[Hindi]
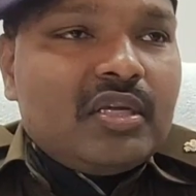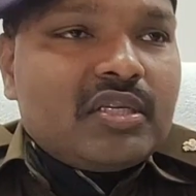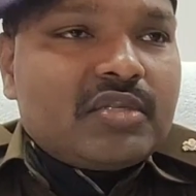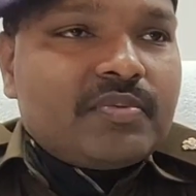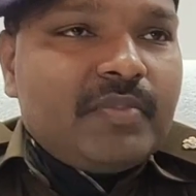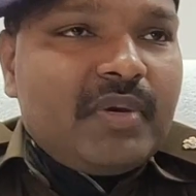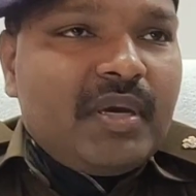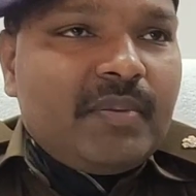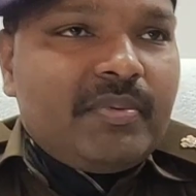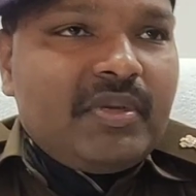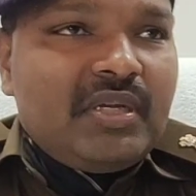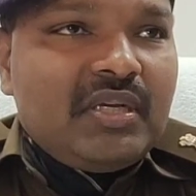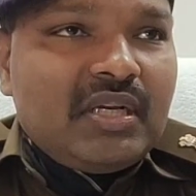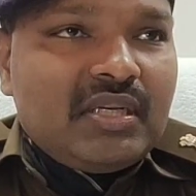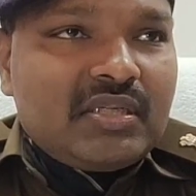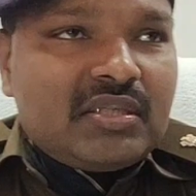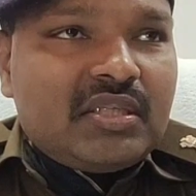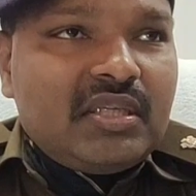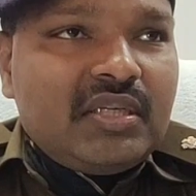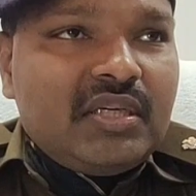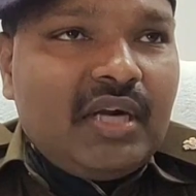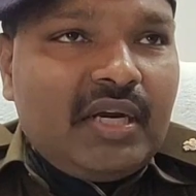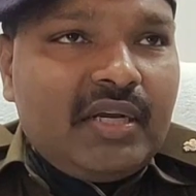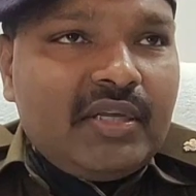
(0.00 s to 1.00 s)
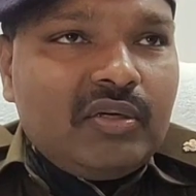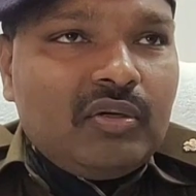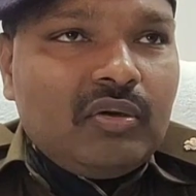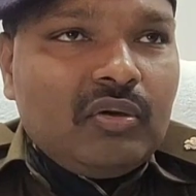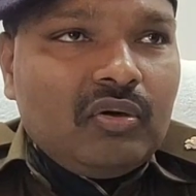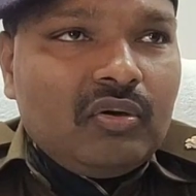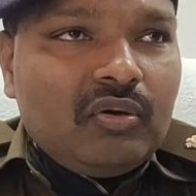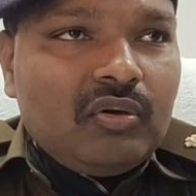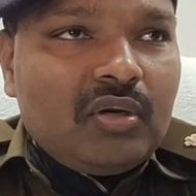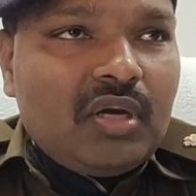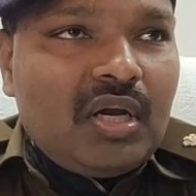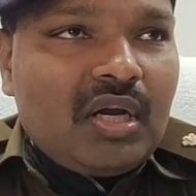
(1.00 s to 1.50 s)
तो इसमें अपनी गश्ती गाड़ी
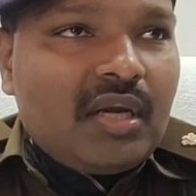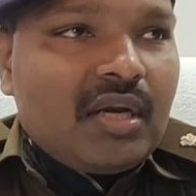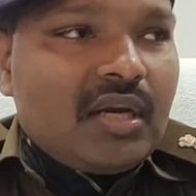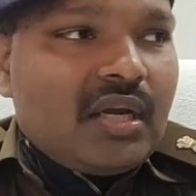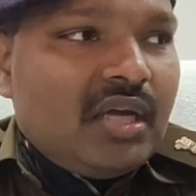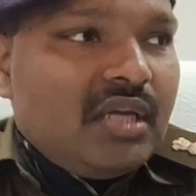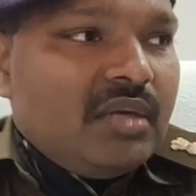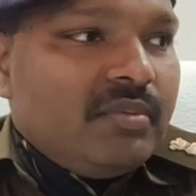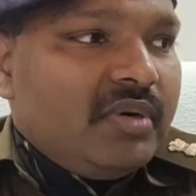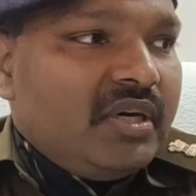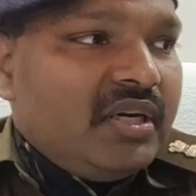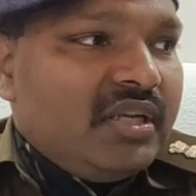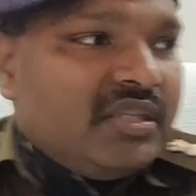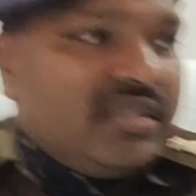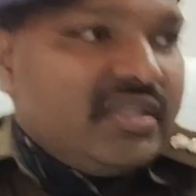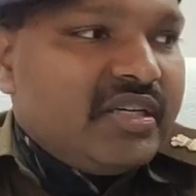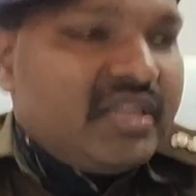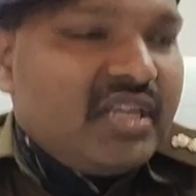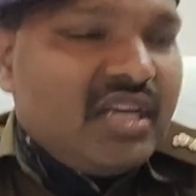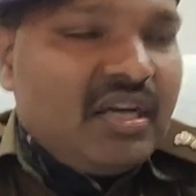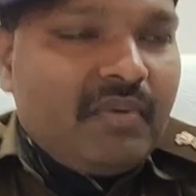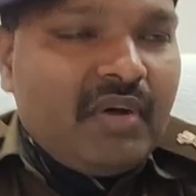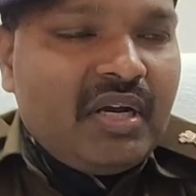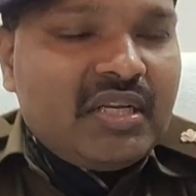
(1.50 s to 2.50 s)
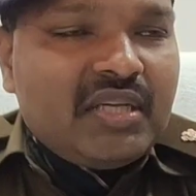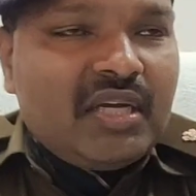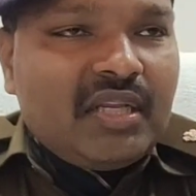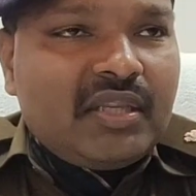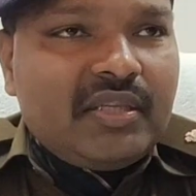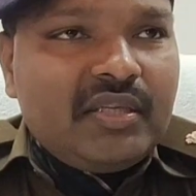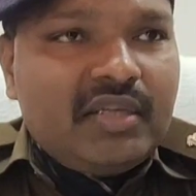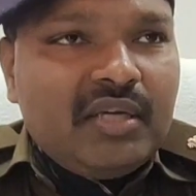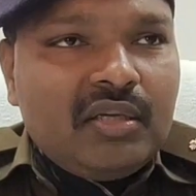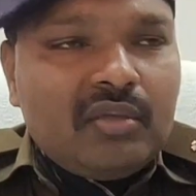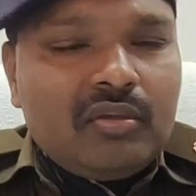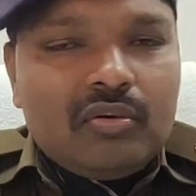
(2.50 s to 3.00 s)
को अगर कहीं भी डीजे की आवाज़
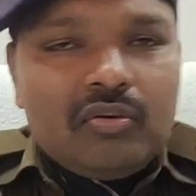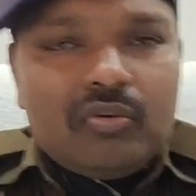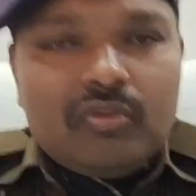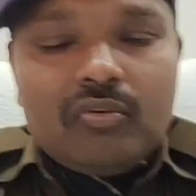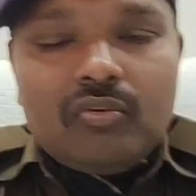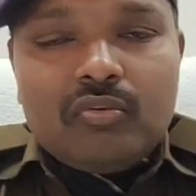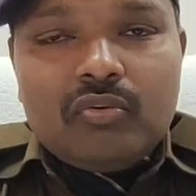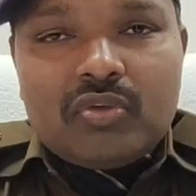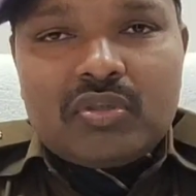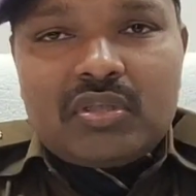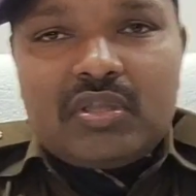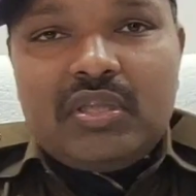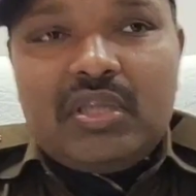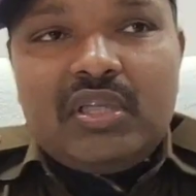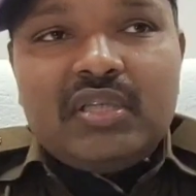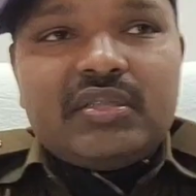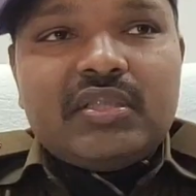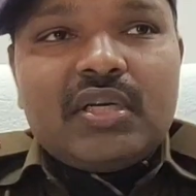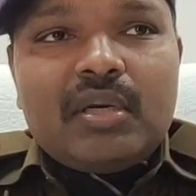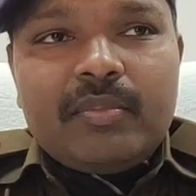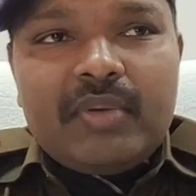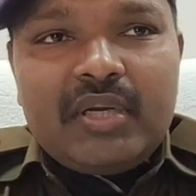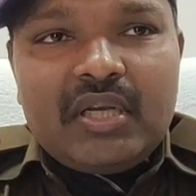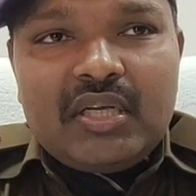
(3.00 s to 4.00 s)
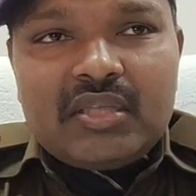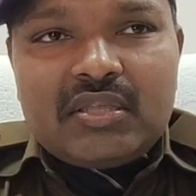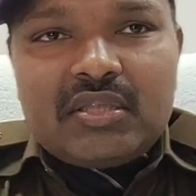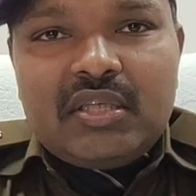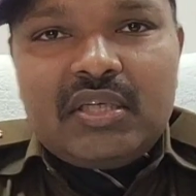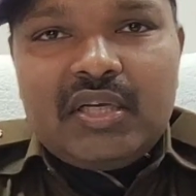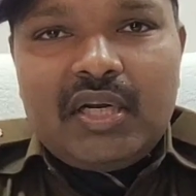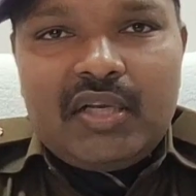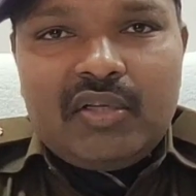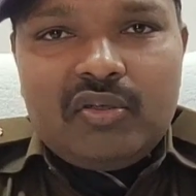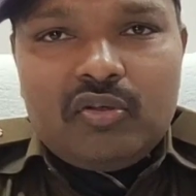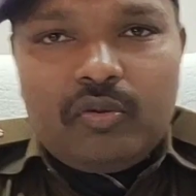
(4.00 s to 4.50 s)
आती है तो उस दिशा में
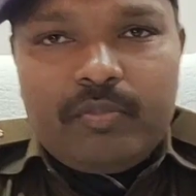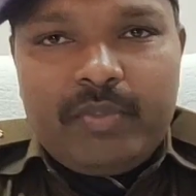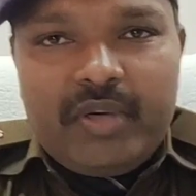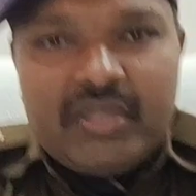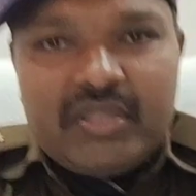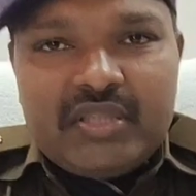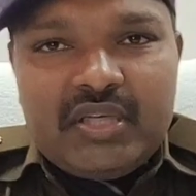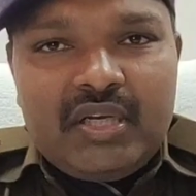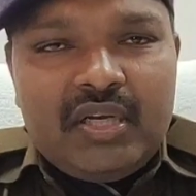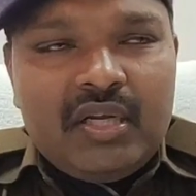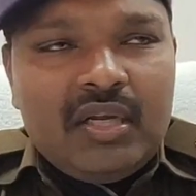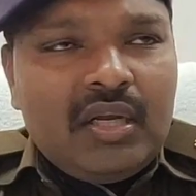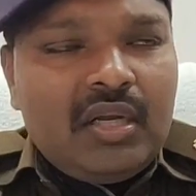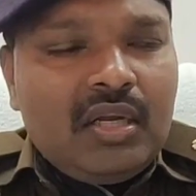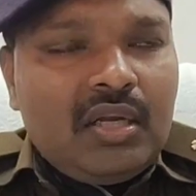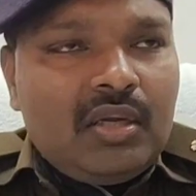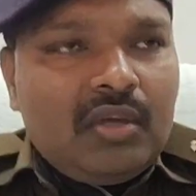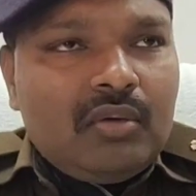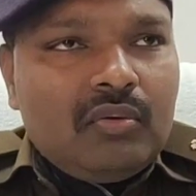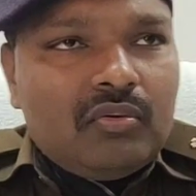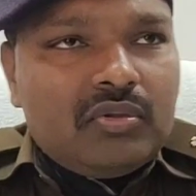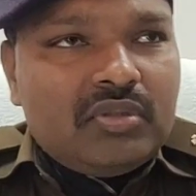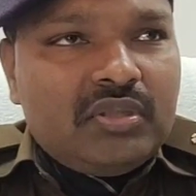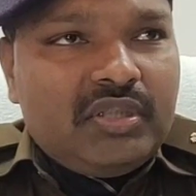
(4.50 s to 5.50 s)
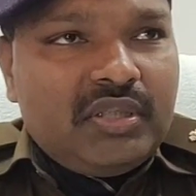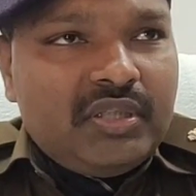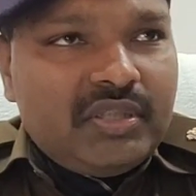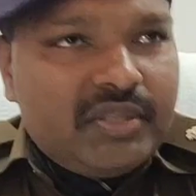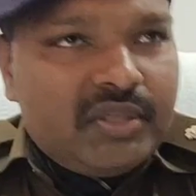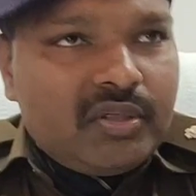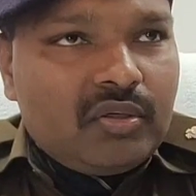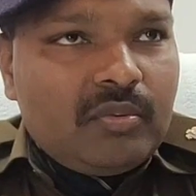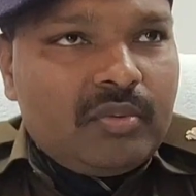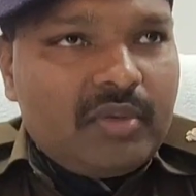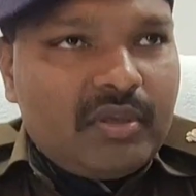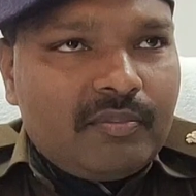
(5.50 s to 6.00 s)
गश्ती गाड़ी को भेजें उस
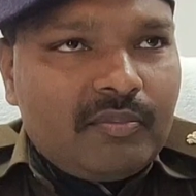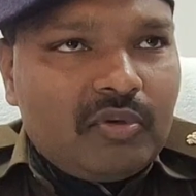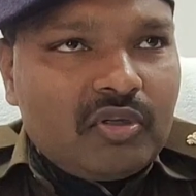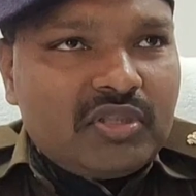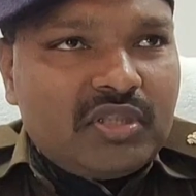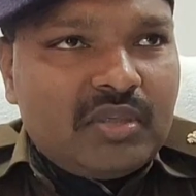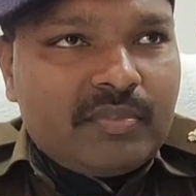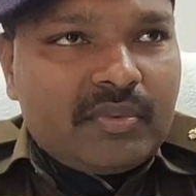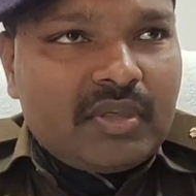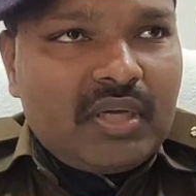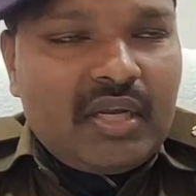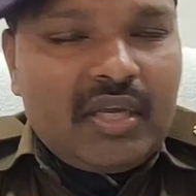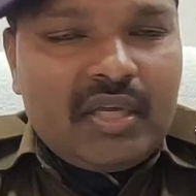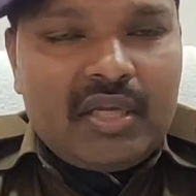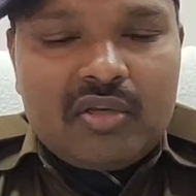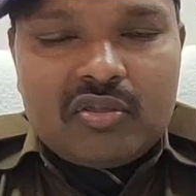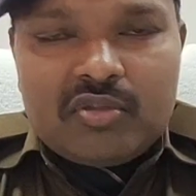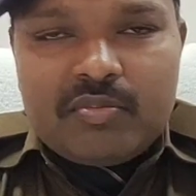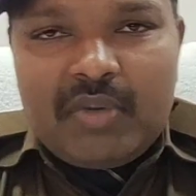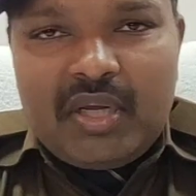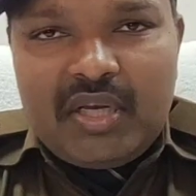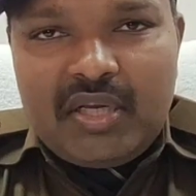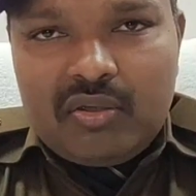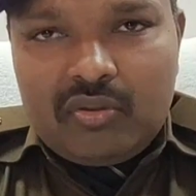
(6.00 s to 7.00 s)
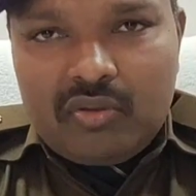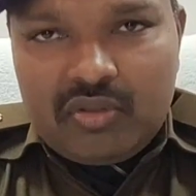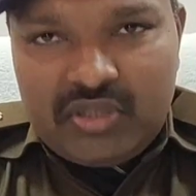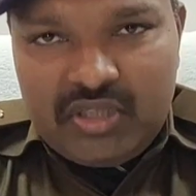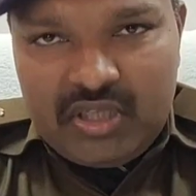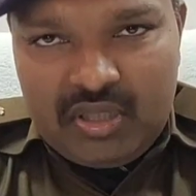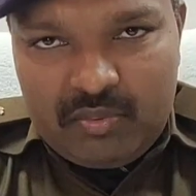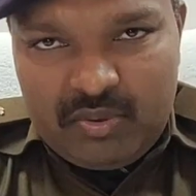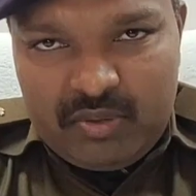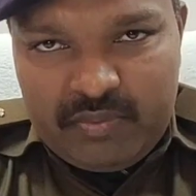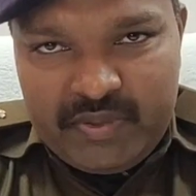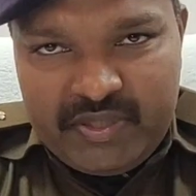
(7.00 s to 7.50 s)
डीजे को भी हम लोग जब्त करेंगे उस मालिक
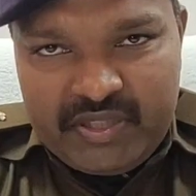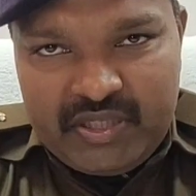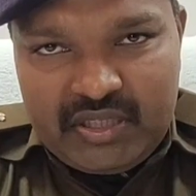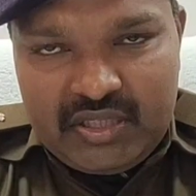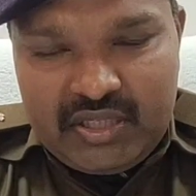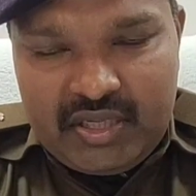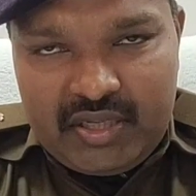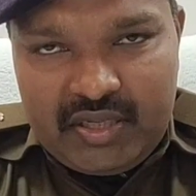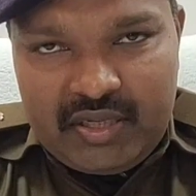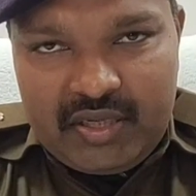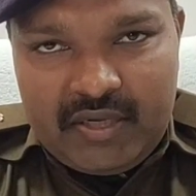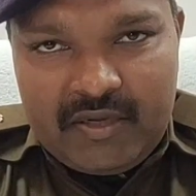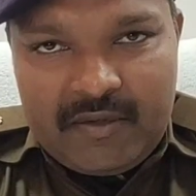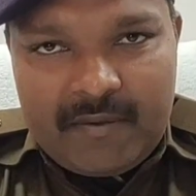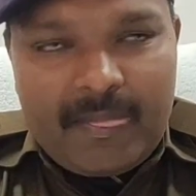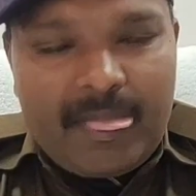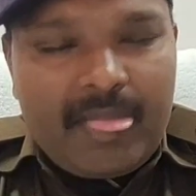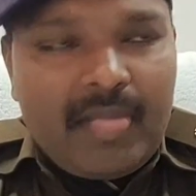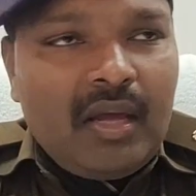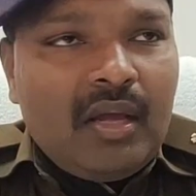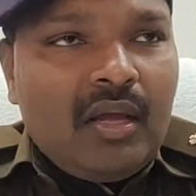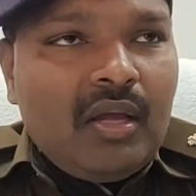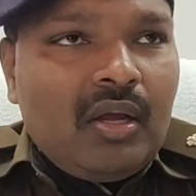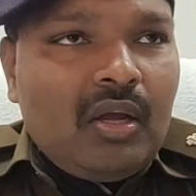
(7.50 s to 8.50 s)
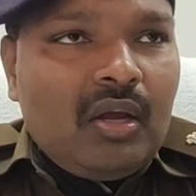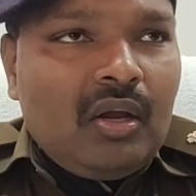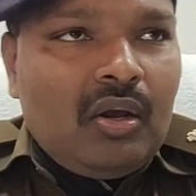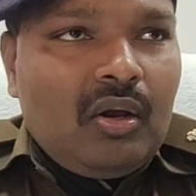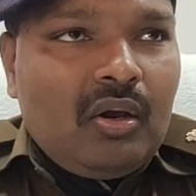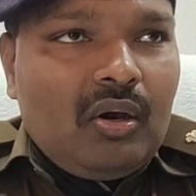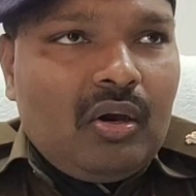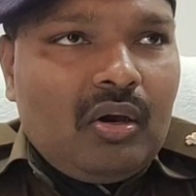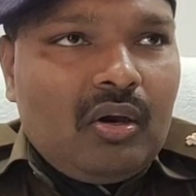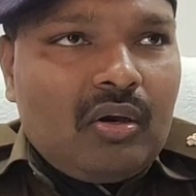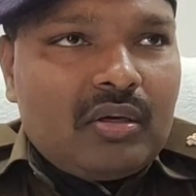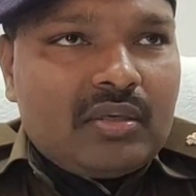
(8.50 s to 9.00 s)
को जेल भी भेजा जाएगा
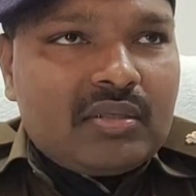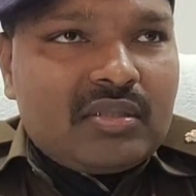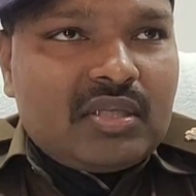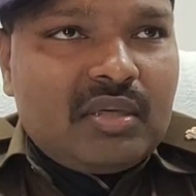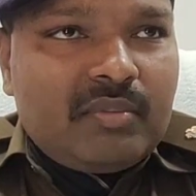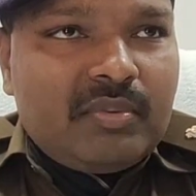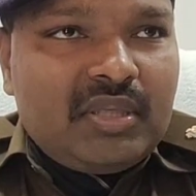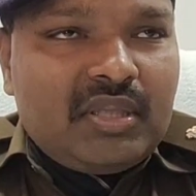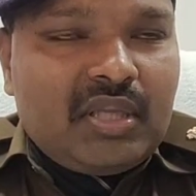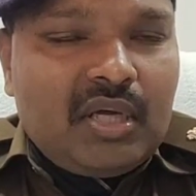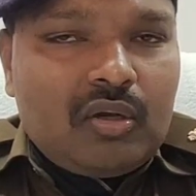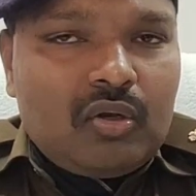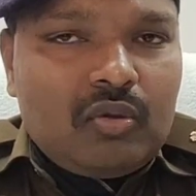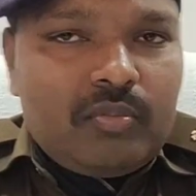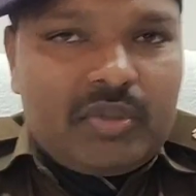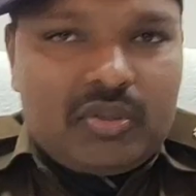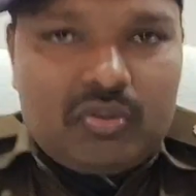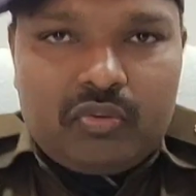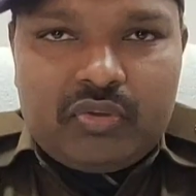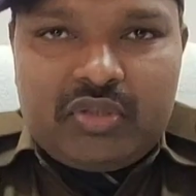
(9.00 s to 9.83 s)
और सभी थानों